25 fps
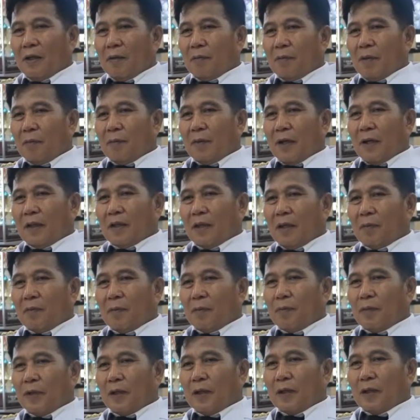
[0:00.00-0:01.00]
pemerintah
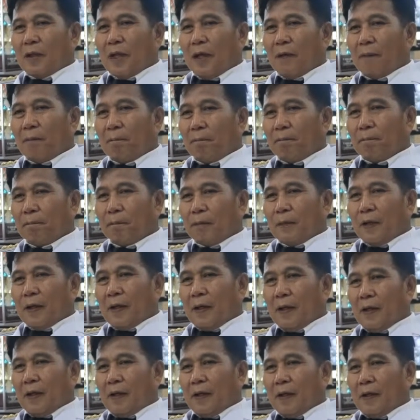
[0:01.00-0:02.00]
memberikan
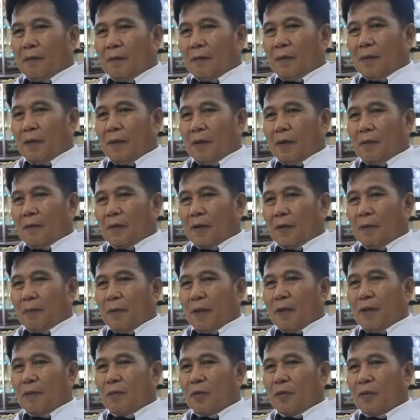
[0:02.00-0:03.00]
uh,
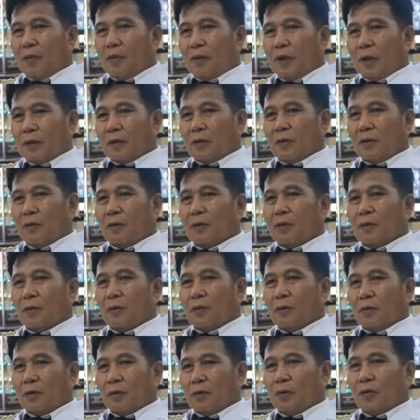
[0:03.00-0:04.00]
kepada BUMDes
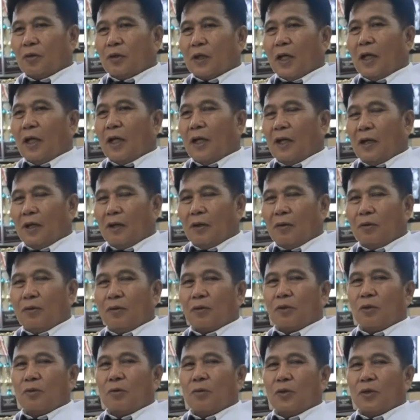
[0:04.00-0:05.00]
untuk usaha,
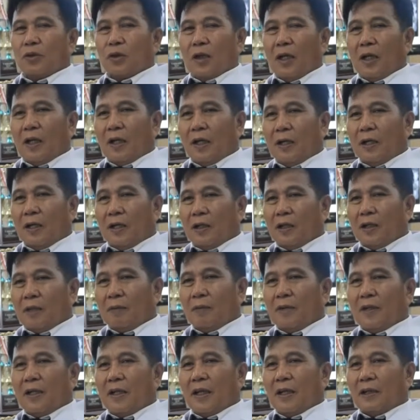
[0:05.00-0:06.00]
untuk usaha
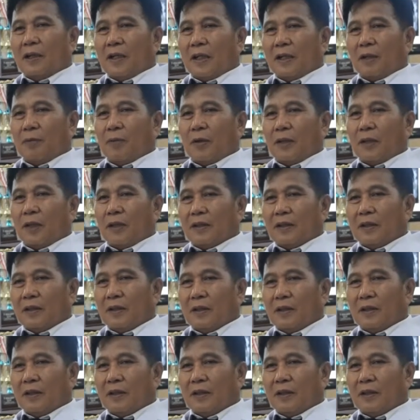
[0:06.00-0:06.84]
di bidang transportasi.